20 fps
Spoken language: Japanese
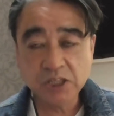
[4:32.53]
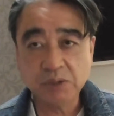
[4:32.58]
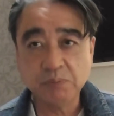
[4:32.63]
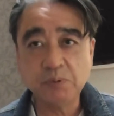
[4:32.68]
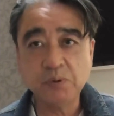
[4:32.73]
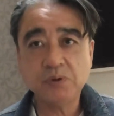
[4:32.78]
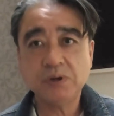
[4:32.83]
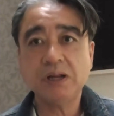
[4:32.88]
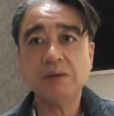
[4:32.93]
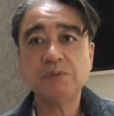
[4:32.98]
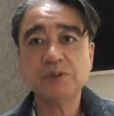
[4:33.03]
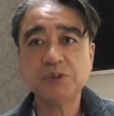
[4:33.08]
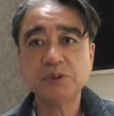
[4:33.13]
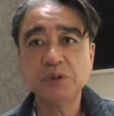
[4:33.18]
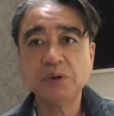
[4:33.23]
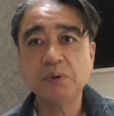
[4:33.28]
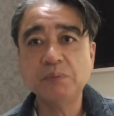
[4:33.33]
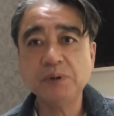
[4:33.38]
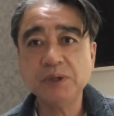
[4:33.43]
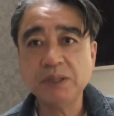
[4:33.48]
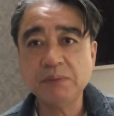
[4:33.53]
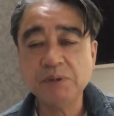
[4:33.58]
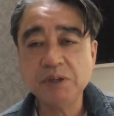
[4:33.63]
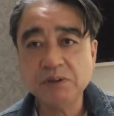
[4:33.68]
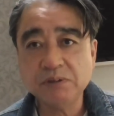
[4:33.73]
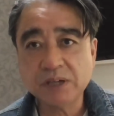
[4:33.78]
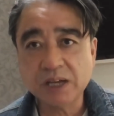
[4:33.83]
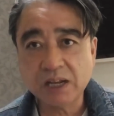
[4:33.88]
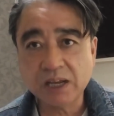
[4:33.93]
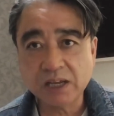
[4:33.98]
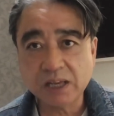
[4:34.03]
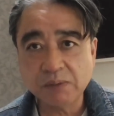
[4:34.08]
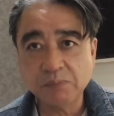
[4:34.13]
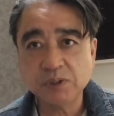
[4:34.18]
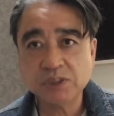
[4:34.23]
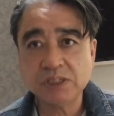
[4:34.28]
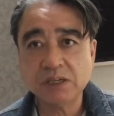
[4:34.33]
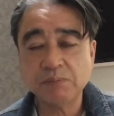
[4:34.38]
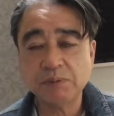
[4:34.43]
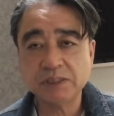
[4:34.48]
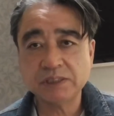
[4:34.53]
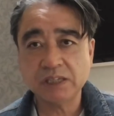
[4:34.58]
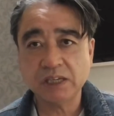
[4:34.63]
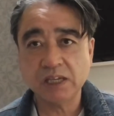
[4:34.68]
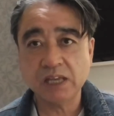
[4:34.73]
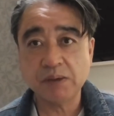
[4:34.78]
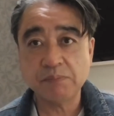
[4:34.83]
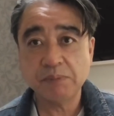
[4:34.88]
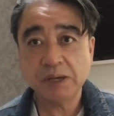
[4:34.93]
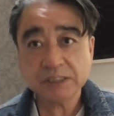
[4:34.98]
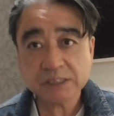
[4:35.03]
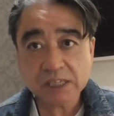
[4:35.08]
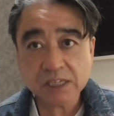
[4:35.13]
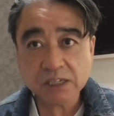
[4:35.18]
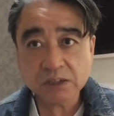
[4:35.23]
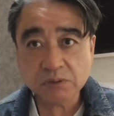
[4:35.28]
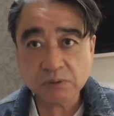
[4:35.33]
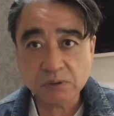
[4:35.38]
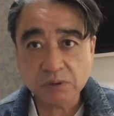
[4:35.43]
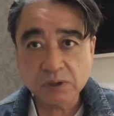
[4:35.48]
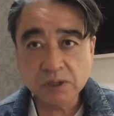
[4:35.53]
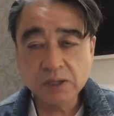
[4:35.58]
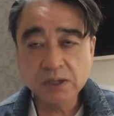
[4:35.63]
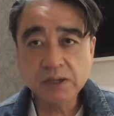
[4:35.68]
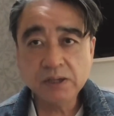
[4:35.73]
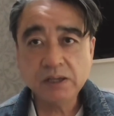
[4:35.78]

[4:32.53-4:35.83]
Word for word: 僕らもそういう思いで見るからかもしれませんがまさにこの、